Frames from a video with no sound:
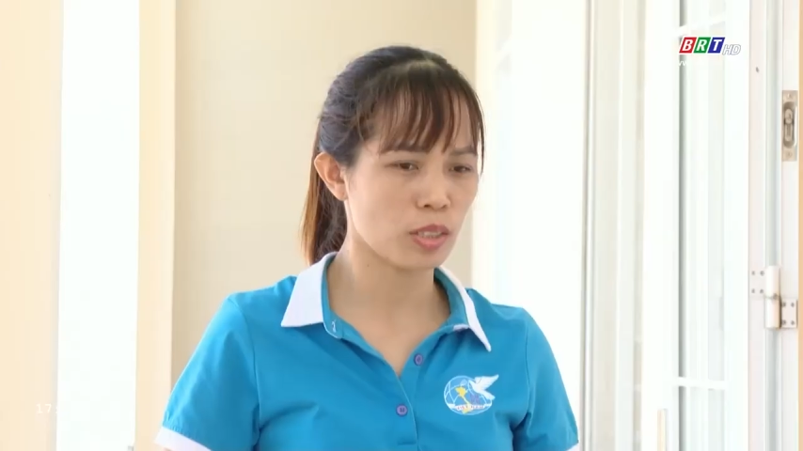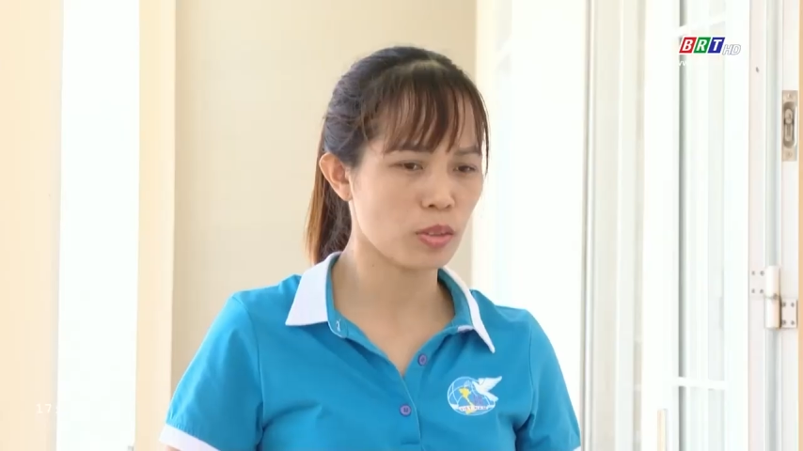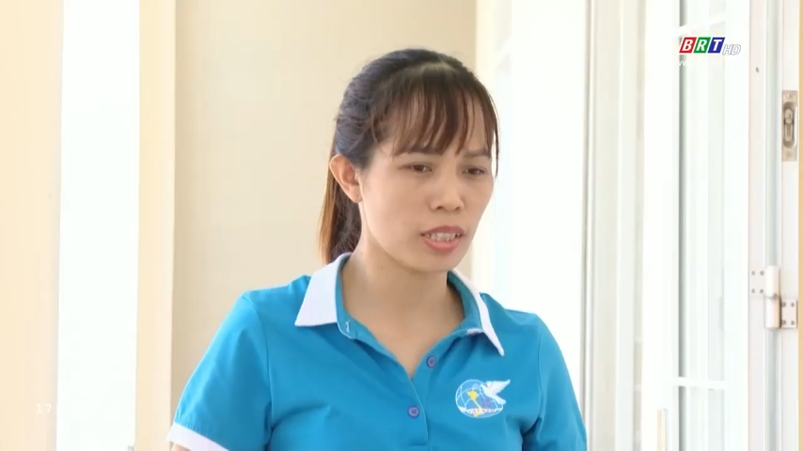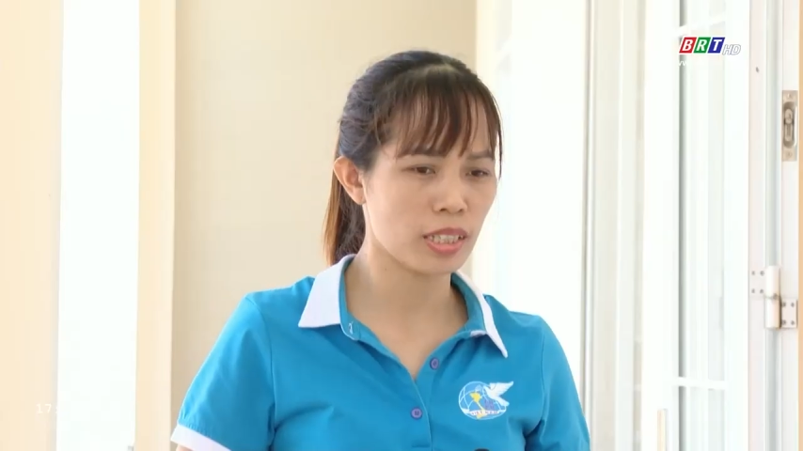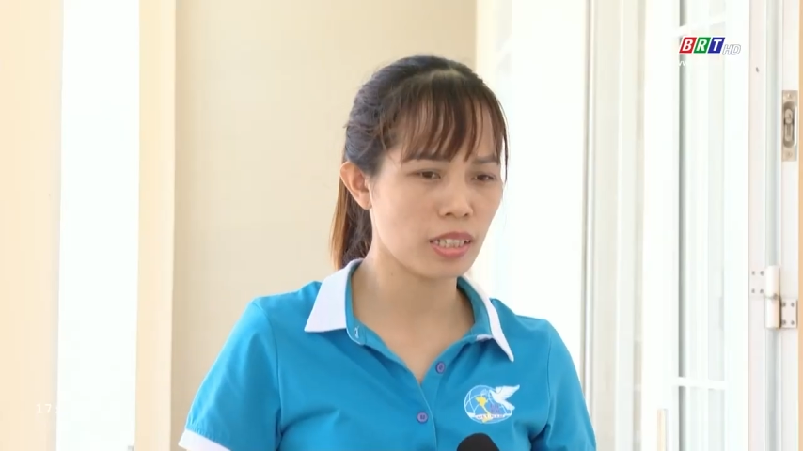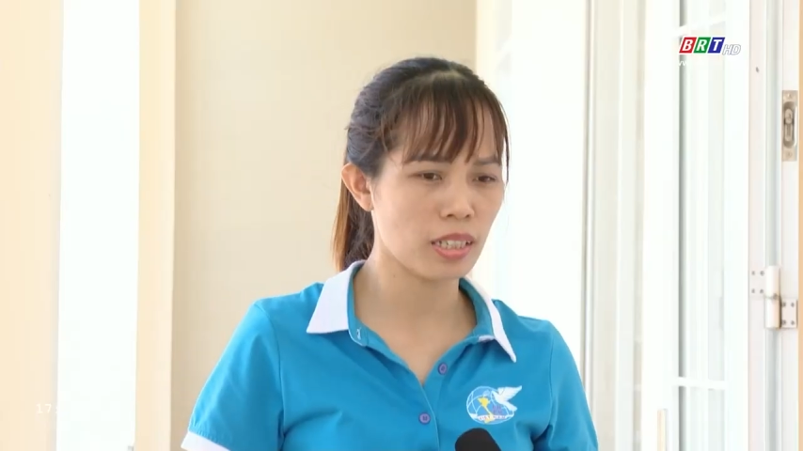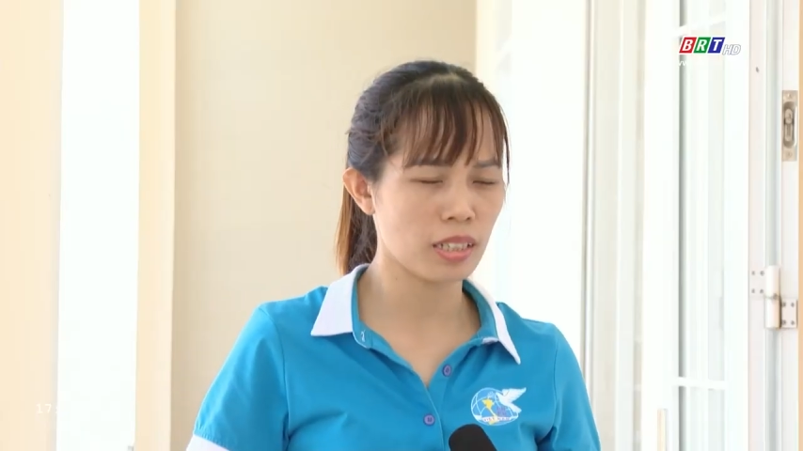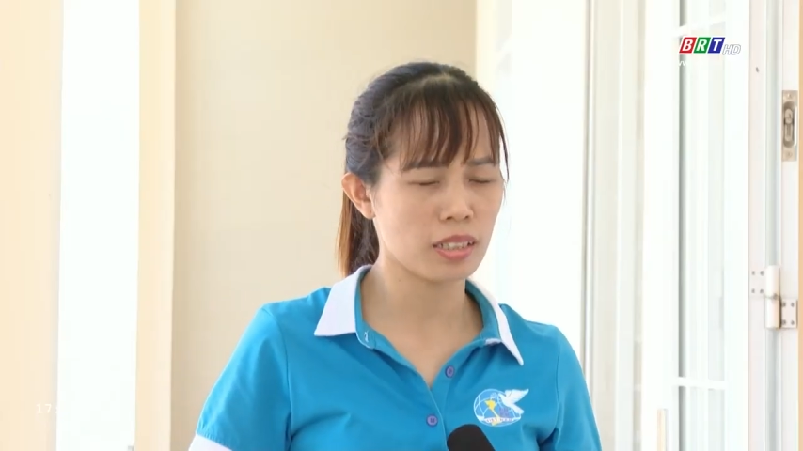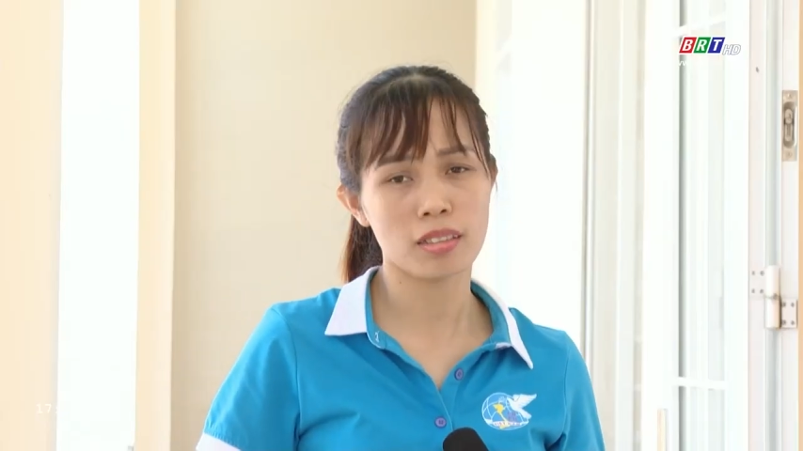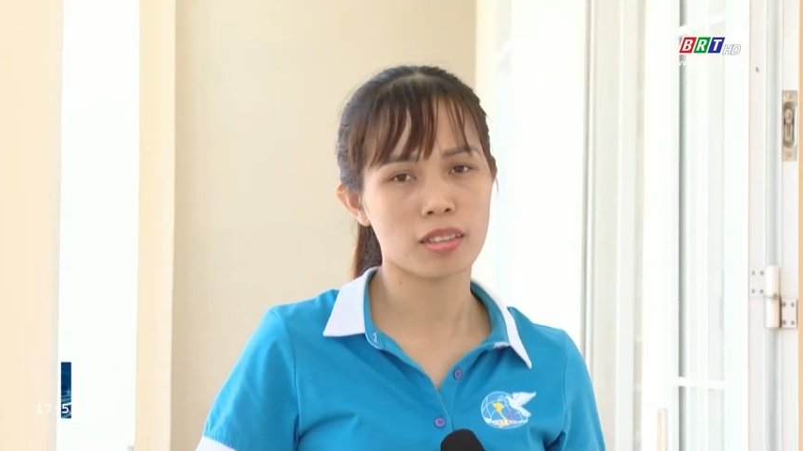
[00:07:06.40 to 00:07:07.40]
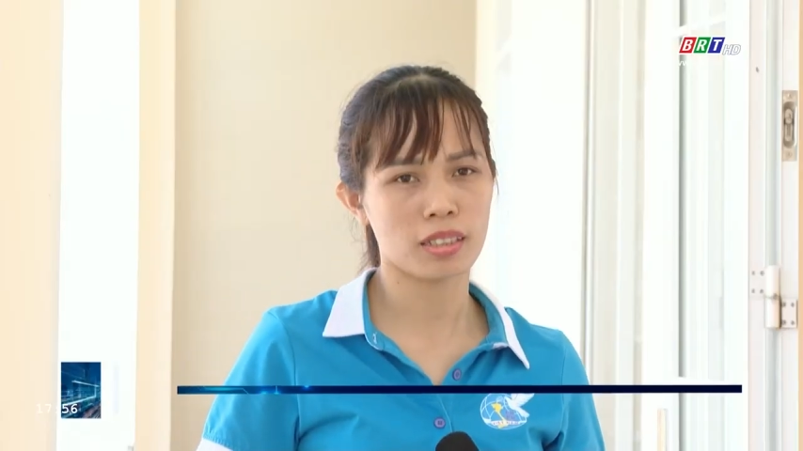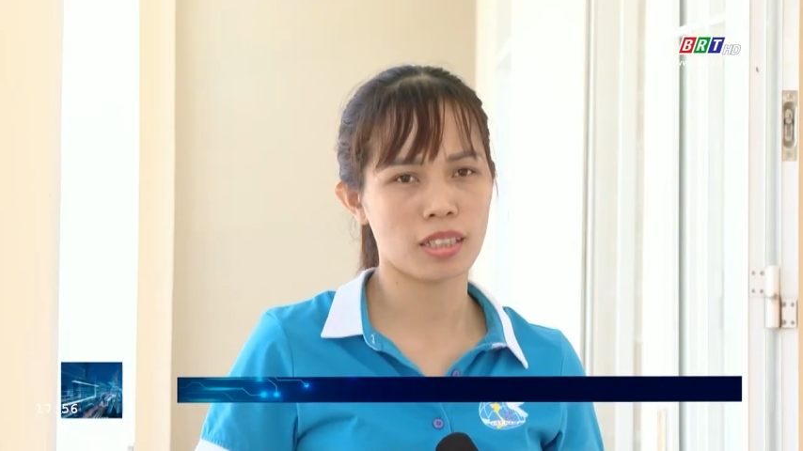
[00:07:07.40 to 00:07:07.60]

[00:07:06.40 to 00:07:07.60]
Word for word: Sau khi à, được